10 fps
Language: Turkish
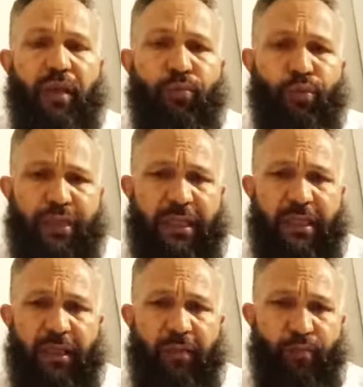
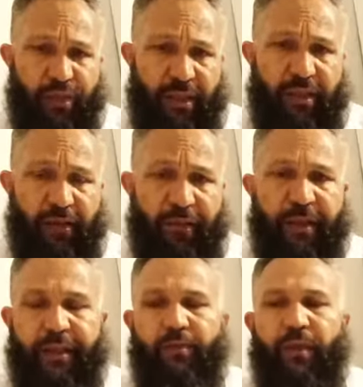musenna,
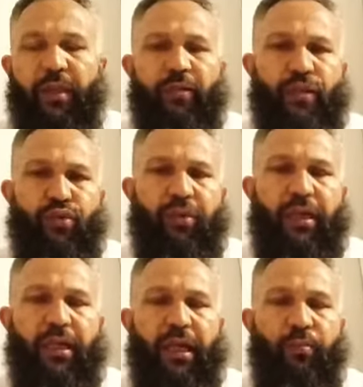musennafleri ve
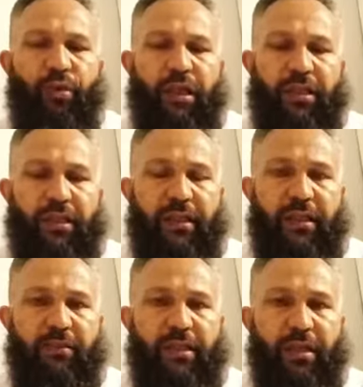sünnelere müracaat
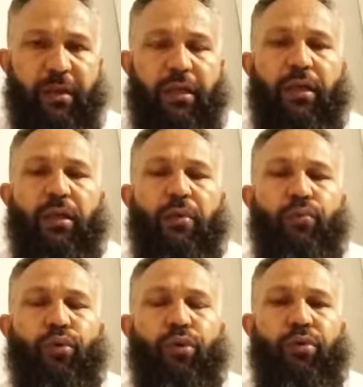ettiğimiz zaman
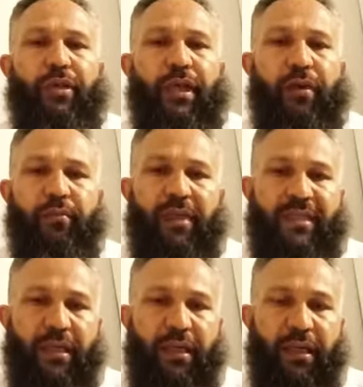bu konuda
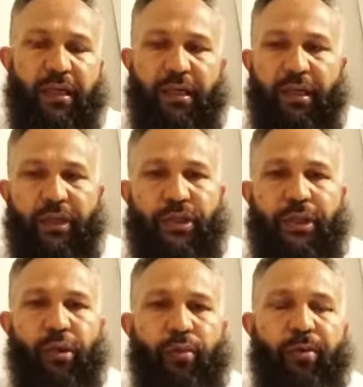mesela
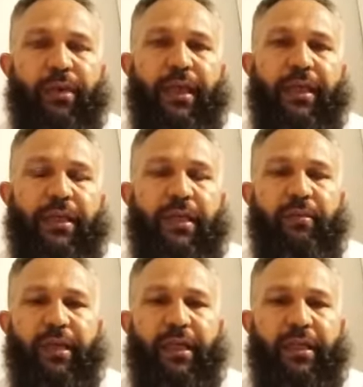işte ömrüne
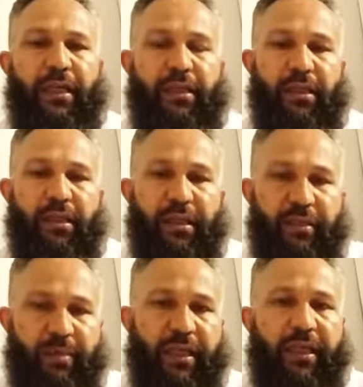yemin eden
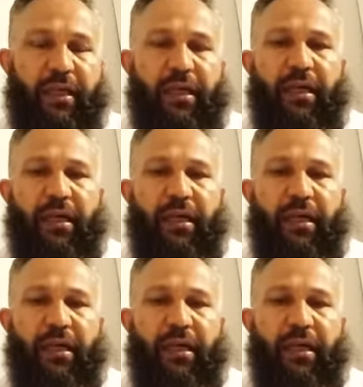kimselerle